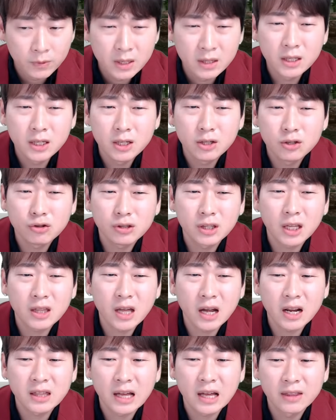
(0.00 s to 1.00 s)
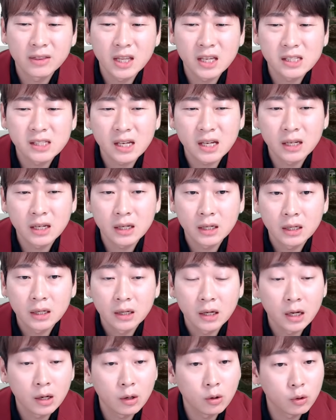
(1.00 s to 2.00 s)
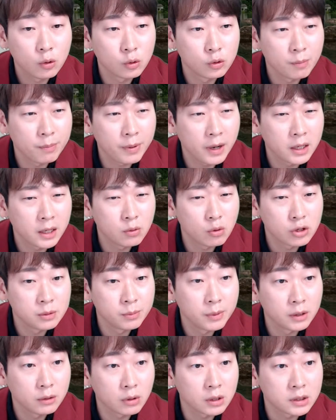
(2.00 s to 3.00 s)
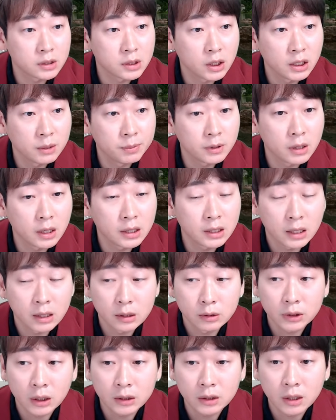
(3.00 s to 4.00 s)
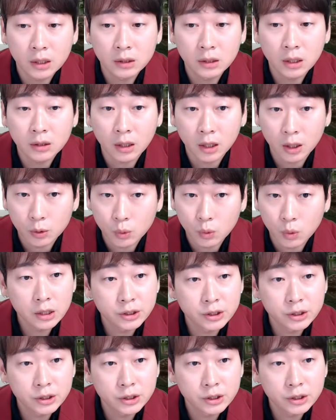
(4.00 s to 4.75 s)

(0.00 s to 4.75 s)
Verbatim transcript: NiziU って誰なんで全員、この売国名とか JYP かな叩いてたけど、